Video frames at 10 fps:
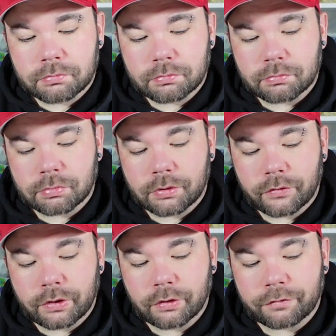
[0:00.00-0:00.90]
Hm.
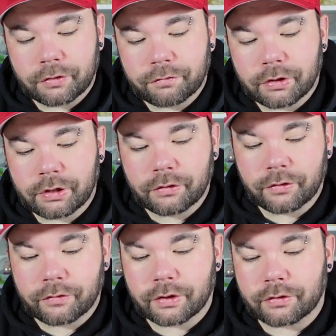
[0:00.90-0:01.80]
Sieht auf jeden Fall
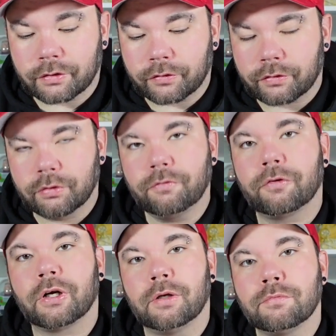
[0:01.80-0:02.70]
interessant aus und
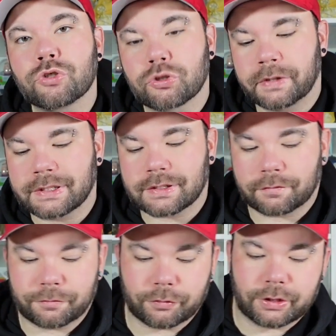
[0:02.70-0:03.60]
vor allem
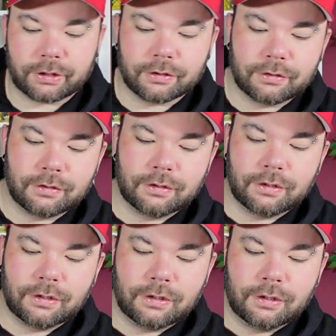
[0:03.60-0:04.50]
schmerzhaft für ihn.
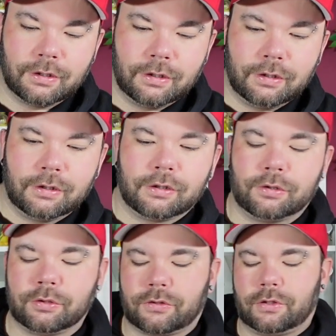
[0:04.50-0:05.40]

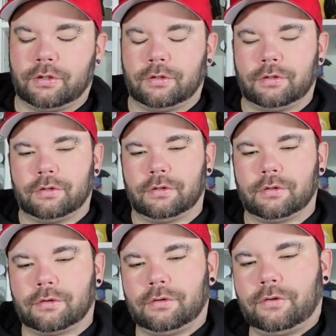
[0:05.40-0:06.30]
Gut,
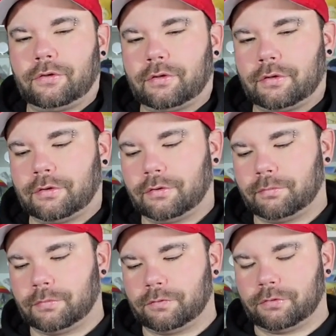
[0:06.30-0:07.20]
und
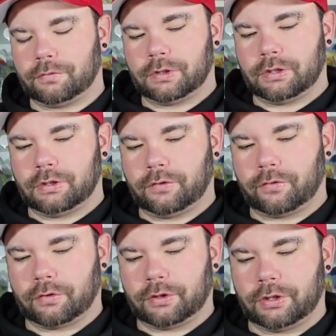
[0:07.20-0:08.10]
bevor wir jetzt
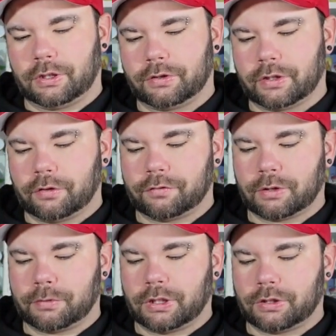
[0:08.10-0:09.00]
noch in die
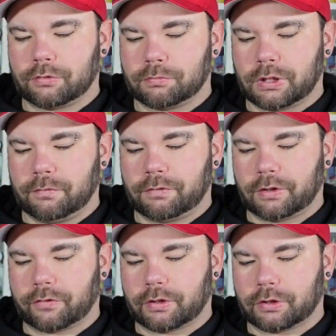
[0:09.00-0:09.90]
Detailaufnahme gehen, ich gucke mal eben
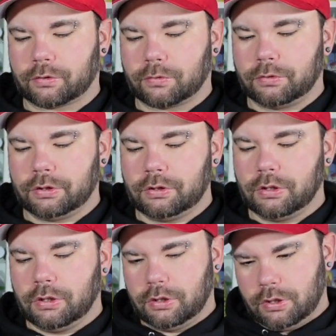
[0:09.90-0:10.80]
wegen seiner Krone.
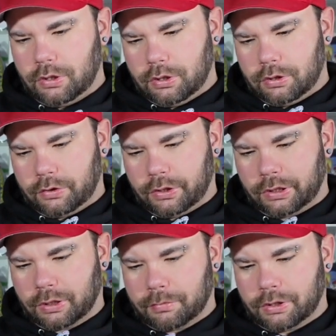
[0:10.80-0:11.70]
Die
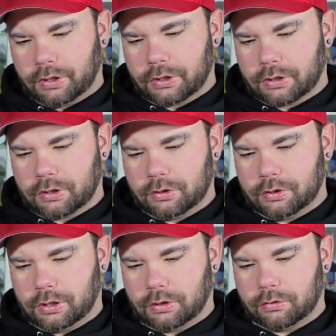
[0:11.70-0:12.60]
kann man ja
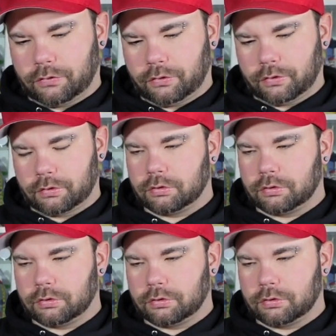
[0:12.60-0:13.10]
laut,